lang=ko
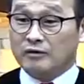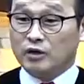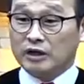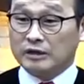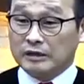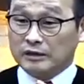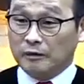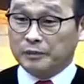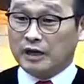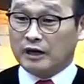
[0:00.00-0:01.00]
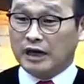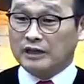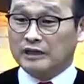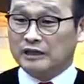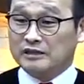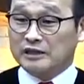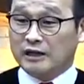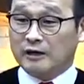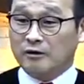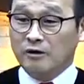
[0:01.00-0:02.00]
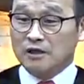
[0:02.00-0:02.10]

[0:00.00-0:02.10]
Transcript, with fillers: 우리 옆 사람과 인사할까요?